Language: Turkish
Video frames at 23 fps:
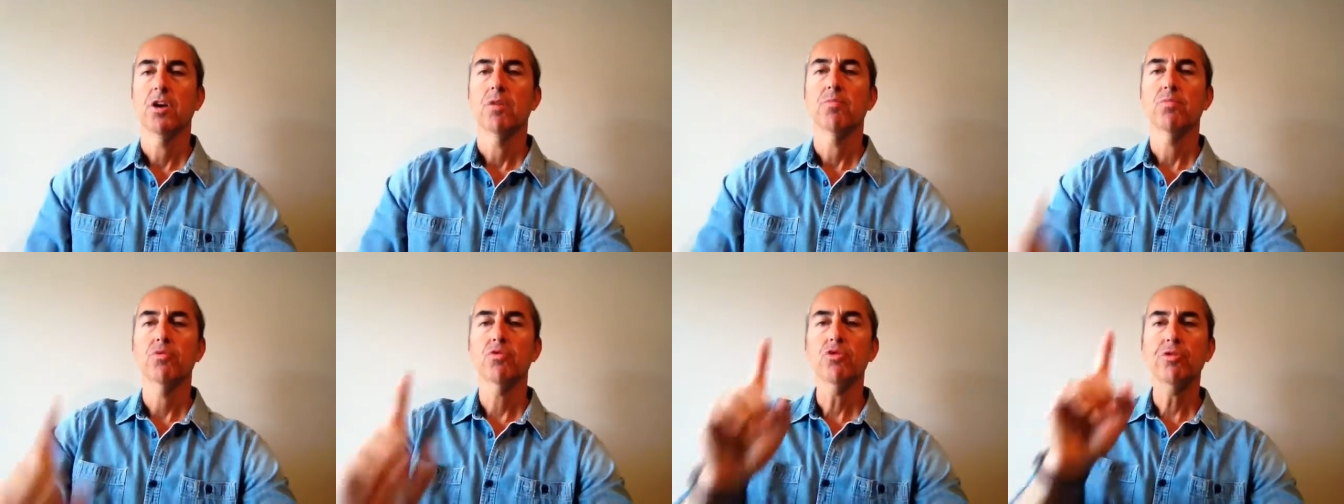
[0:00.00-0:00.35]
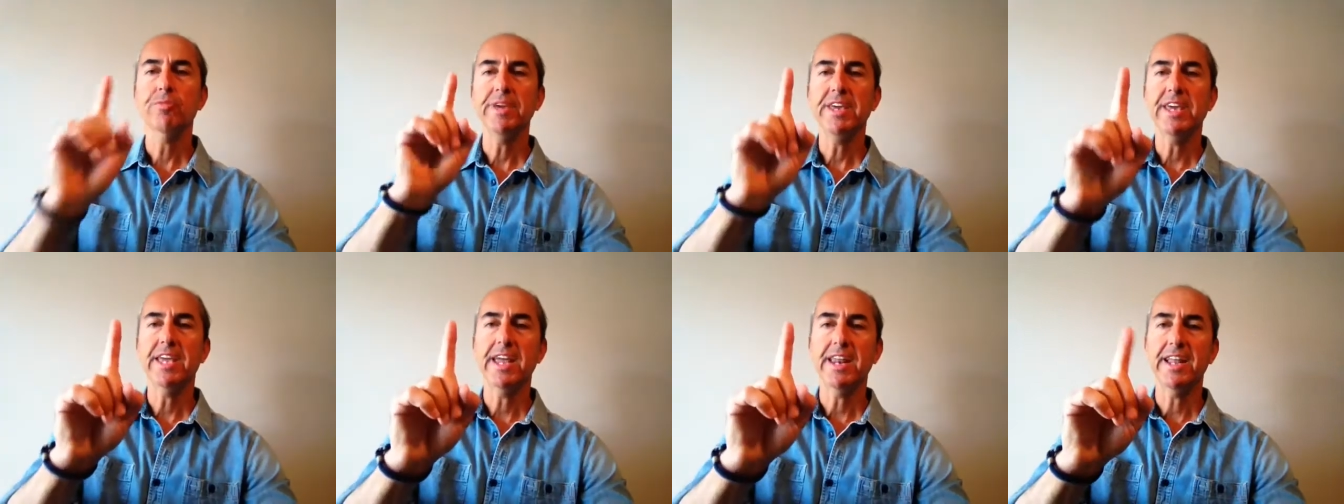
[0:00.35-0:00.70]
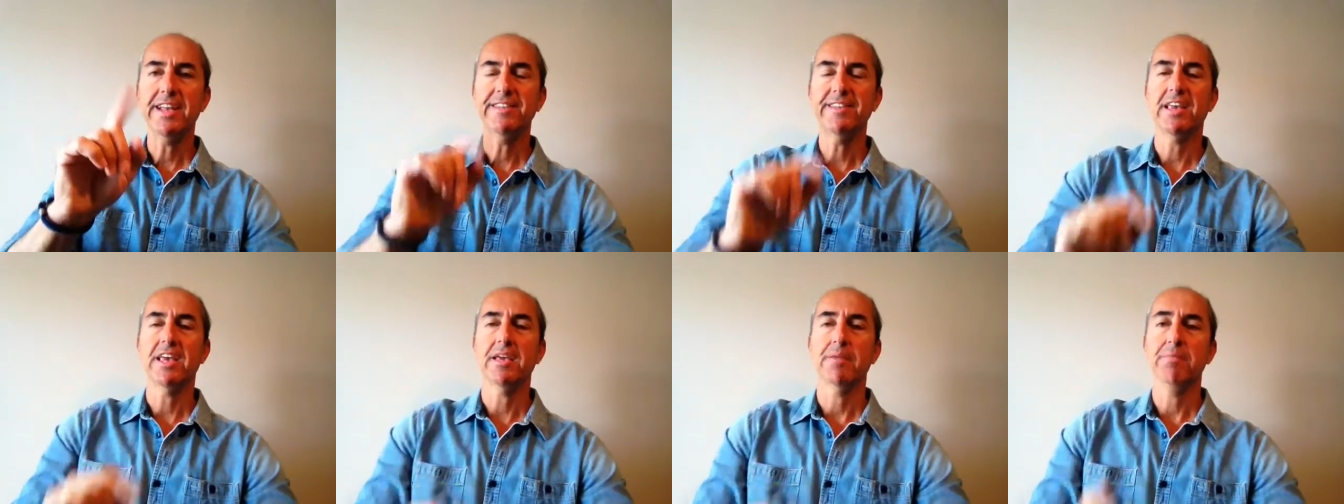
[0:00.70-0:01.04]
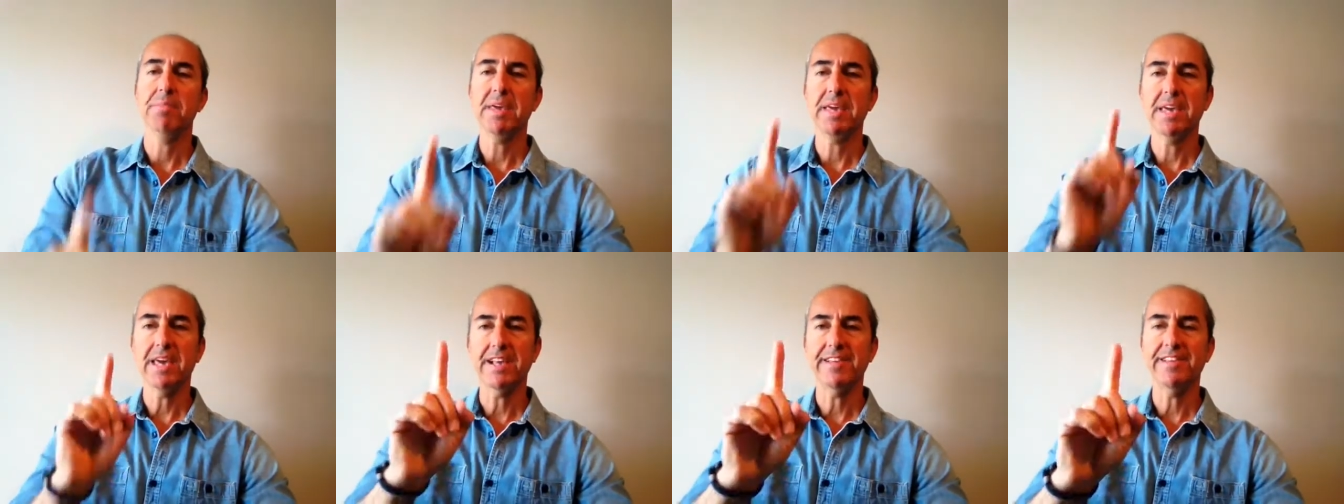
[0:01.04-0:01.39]
Bunu bir kere
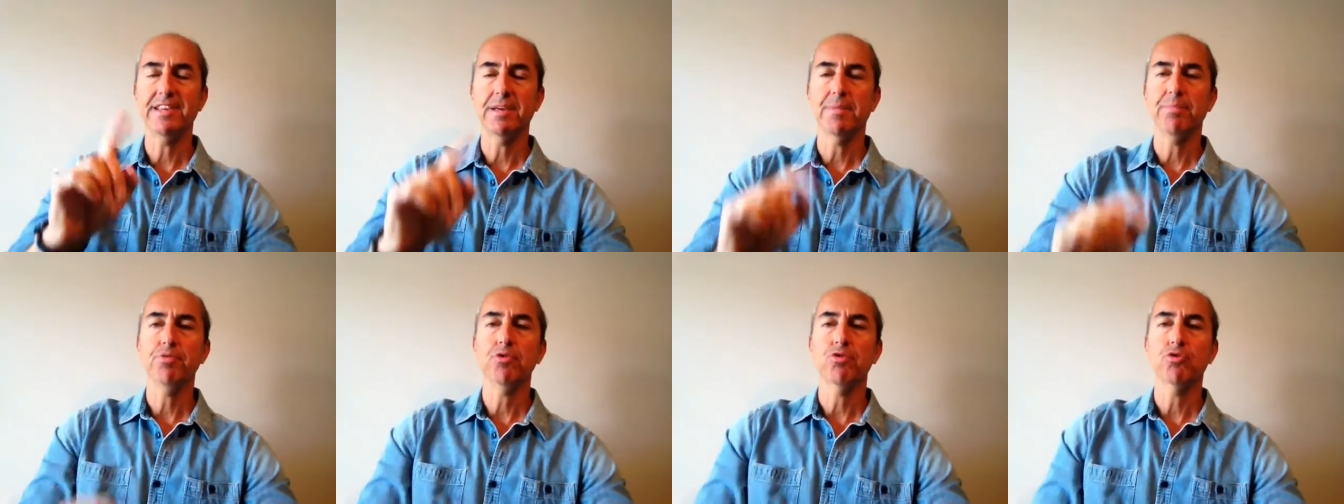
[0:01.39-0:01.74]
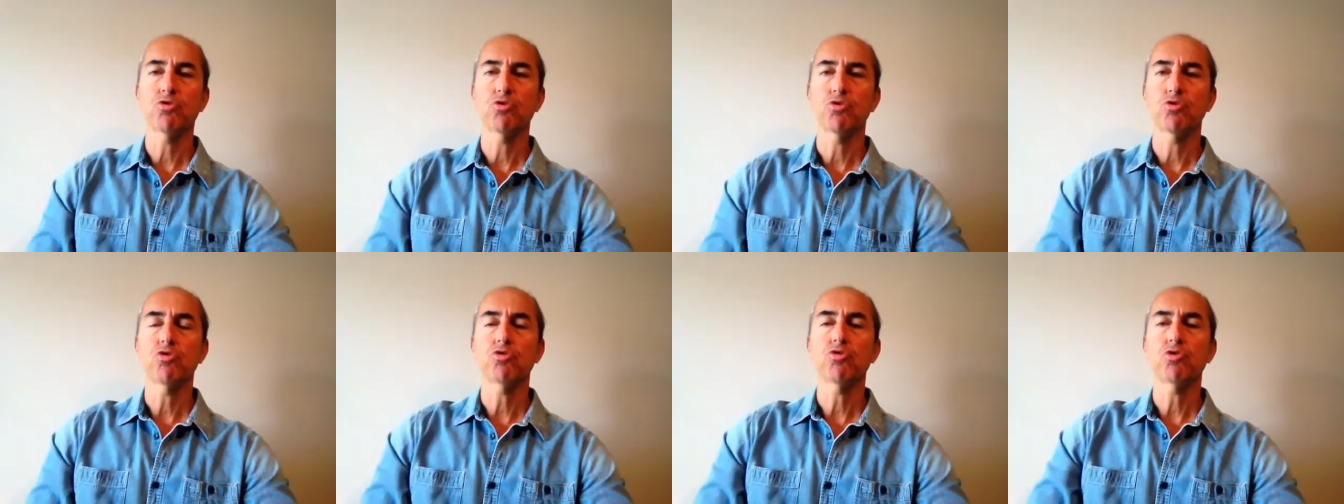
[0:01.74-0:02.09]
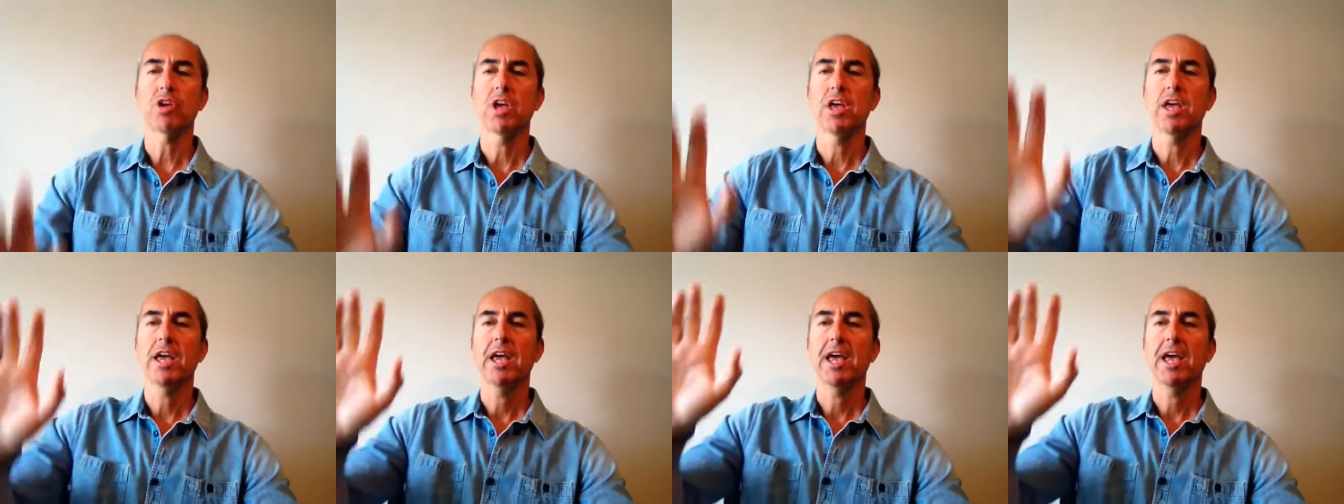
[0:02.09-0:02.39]
bir kez yapıyorsunuz.